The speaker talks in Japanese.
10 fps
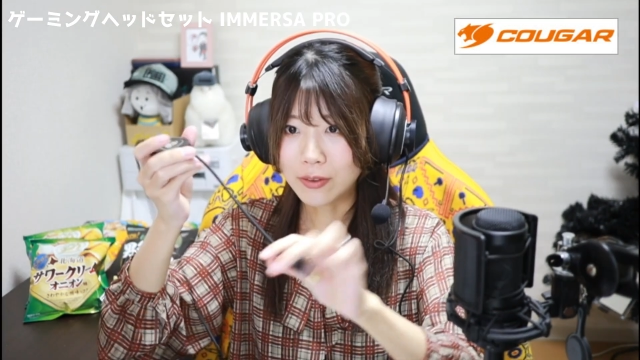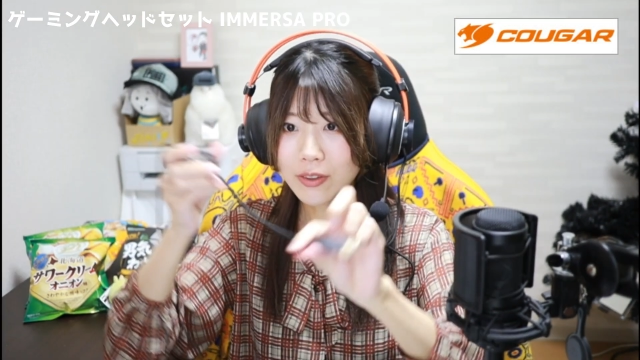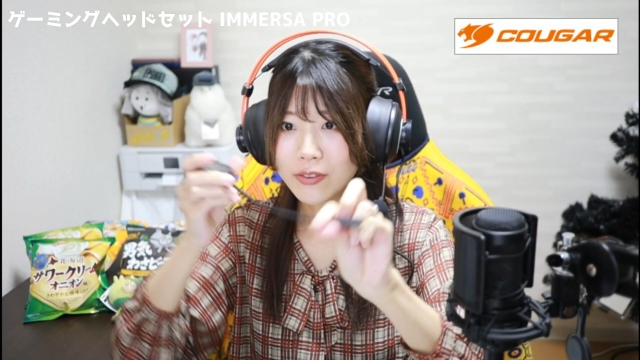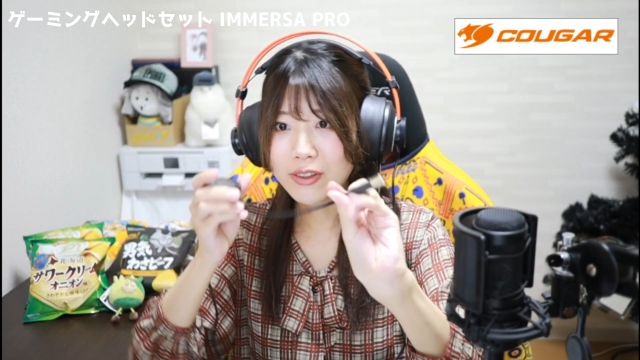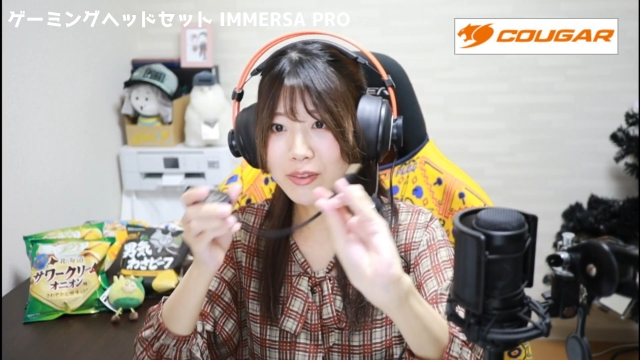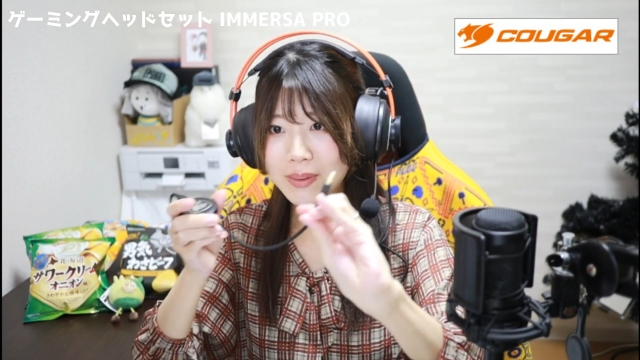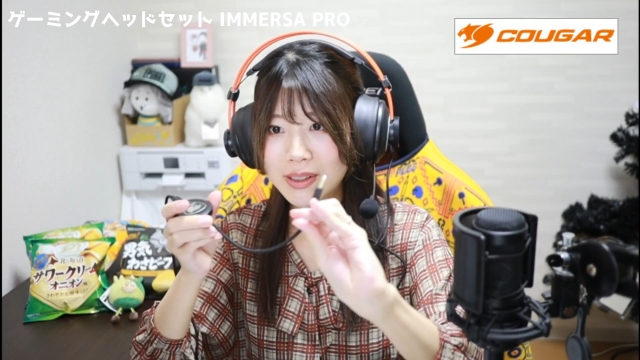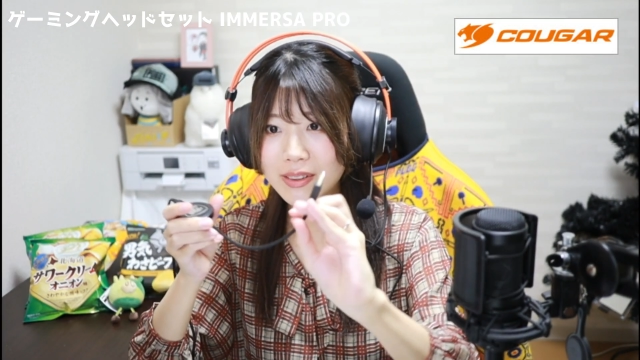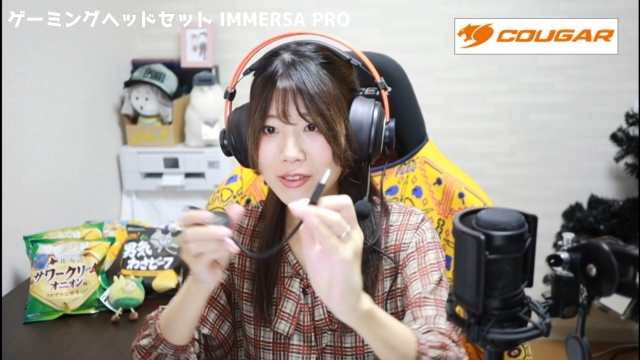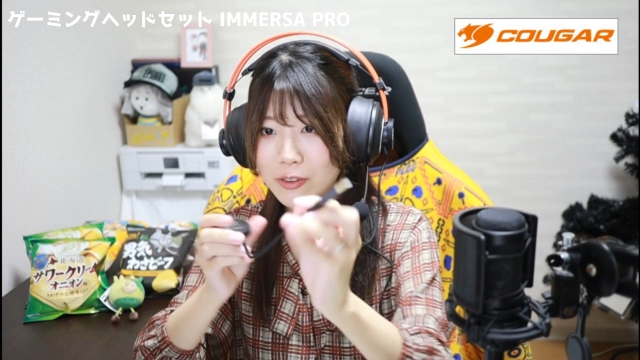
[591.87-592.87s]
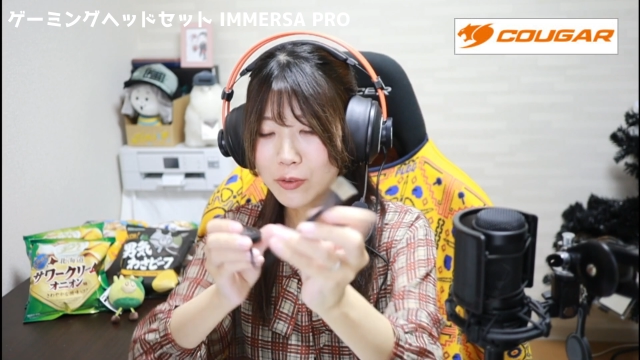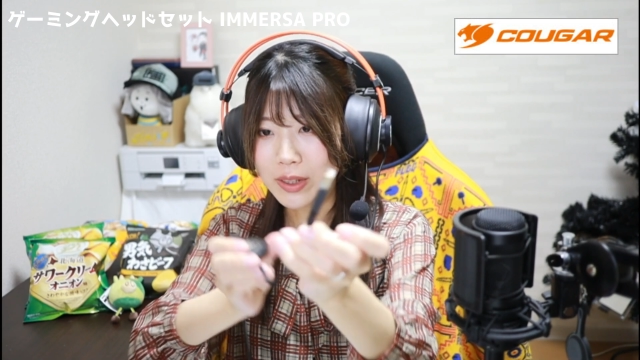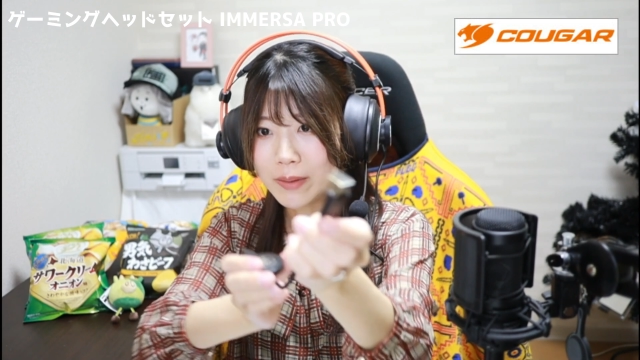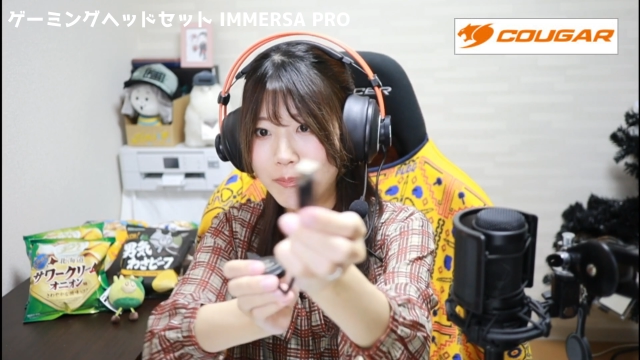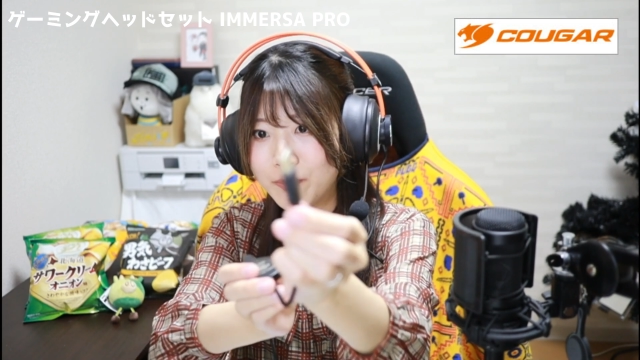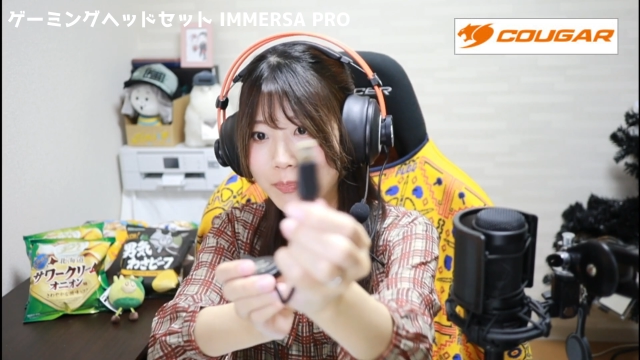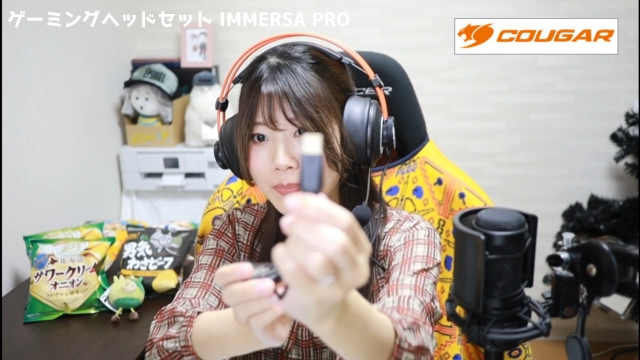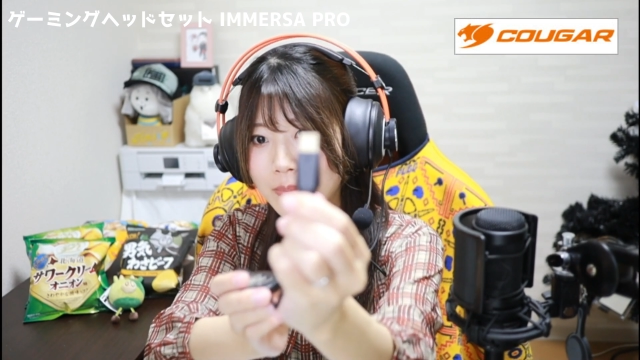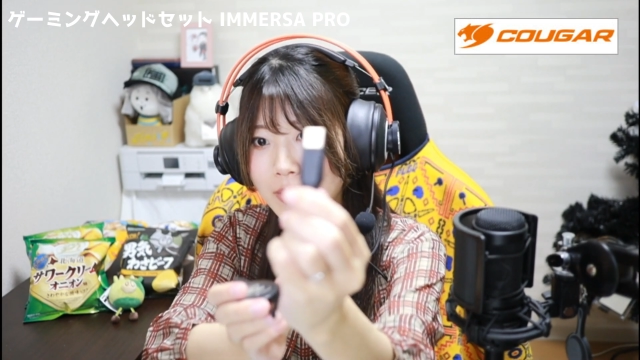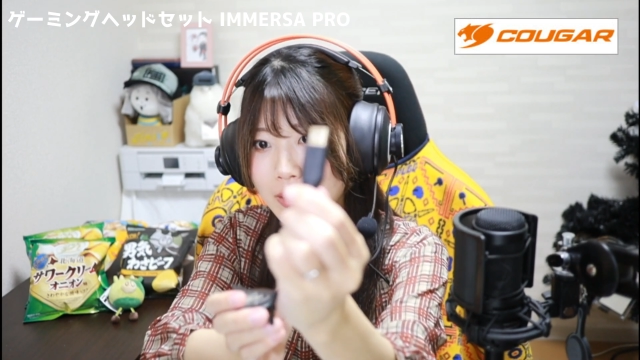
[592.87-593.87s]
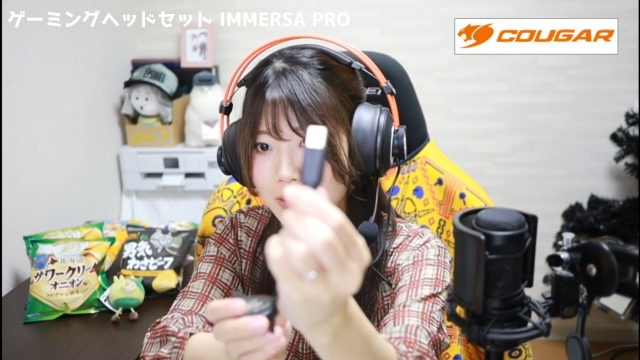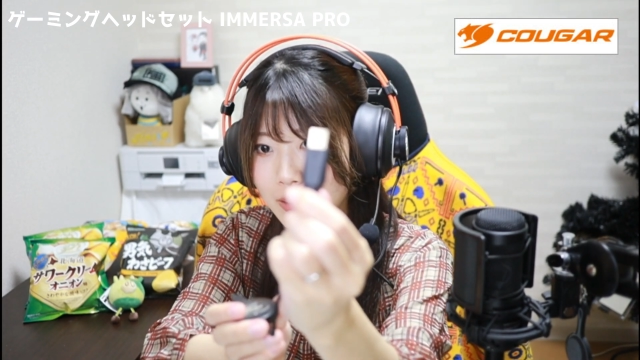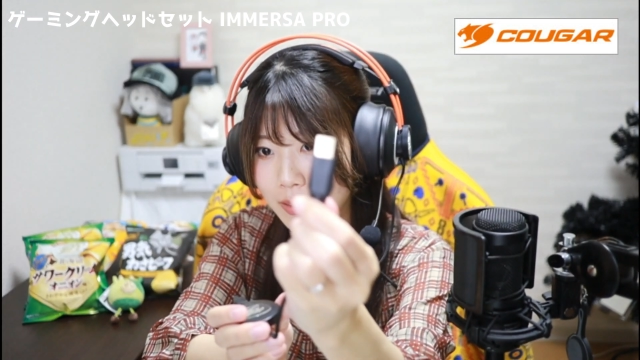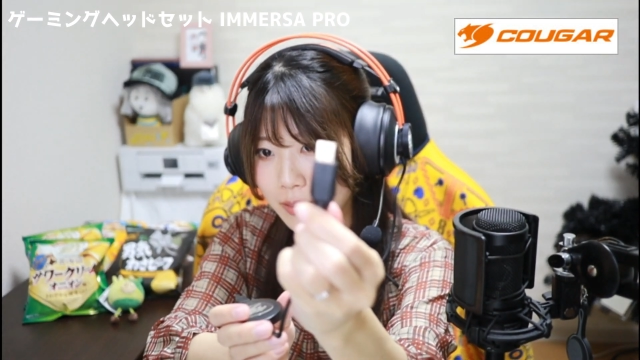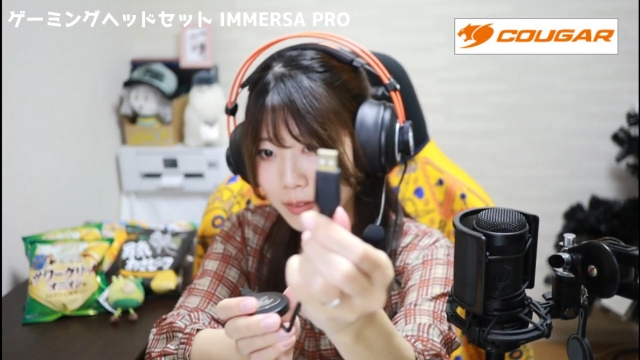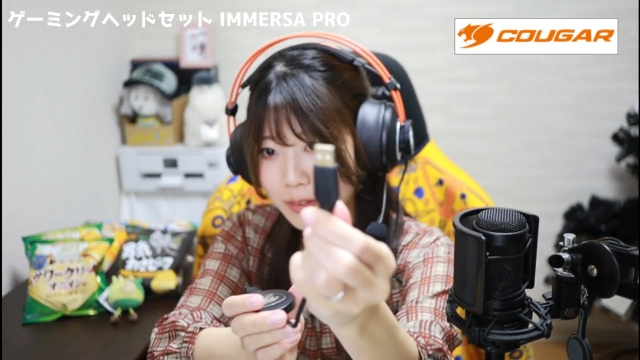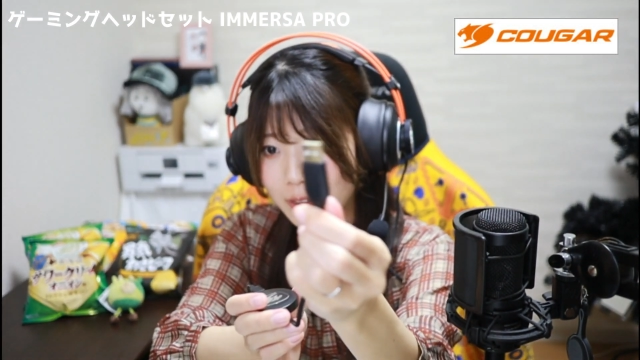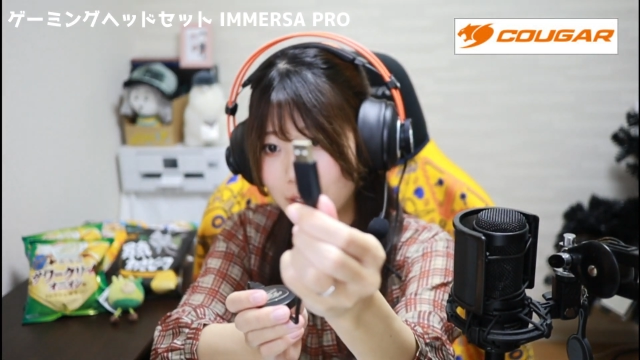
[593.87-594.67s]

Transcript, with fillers: USB 接続にで